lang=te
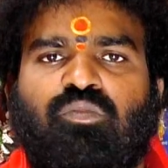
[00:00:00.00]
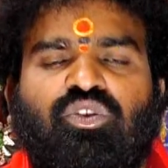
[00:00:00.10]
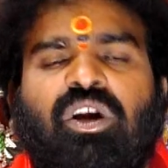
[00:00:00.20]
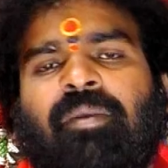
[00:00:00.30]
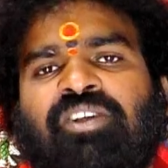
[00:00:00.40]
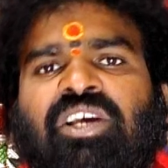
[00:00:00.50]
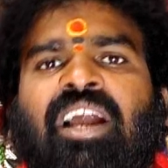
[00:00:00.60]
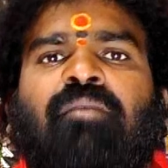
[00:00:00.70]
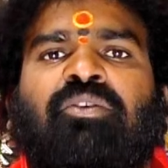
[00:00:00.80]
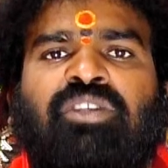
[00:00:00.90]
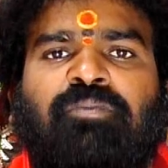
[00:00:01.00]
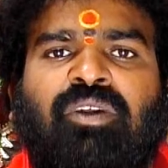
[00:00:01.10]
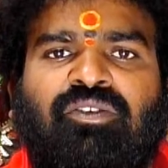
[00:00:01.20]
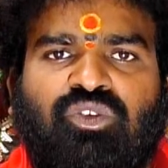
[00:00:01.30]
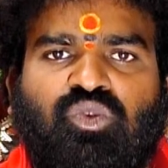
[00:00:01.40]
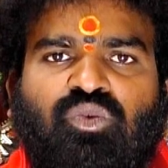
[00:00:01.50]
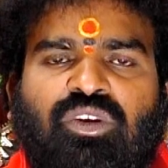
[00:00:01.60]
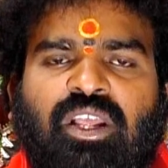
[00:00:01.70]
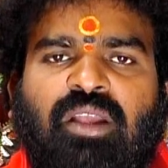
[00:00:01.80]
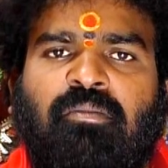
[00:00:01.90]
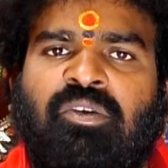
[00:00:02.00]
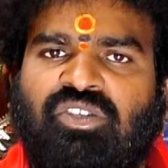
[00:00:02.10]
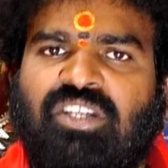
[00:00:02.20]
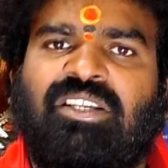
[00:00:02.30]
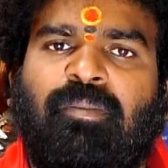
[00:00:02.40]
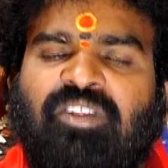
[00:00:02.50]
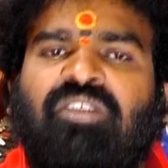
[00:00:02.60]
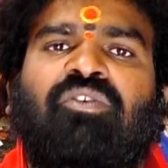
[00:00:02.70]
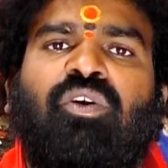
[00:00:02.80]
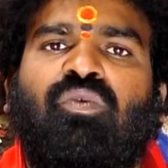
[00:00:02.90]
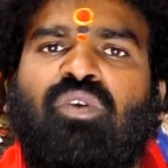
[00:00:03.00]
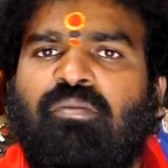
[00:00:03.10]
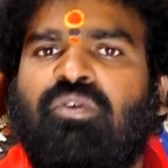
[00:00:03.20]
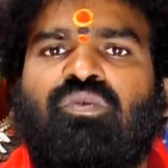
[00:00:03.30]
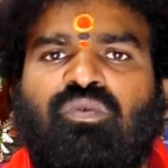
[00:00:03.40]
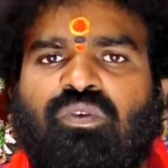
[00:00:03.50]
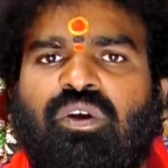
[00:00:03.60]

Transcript: ముందుగా మా ఛానల్ మీరు సబ్స్క్రైబ్ చేసుకుంటే మేము చేసే ప్రతి వీడియోను కూడా మీరు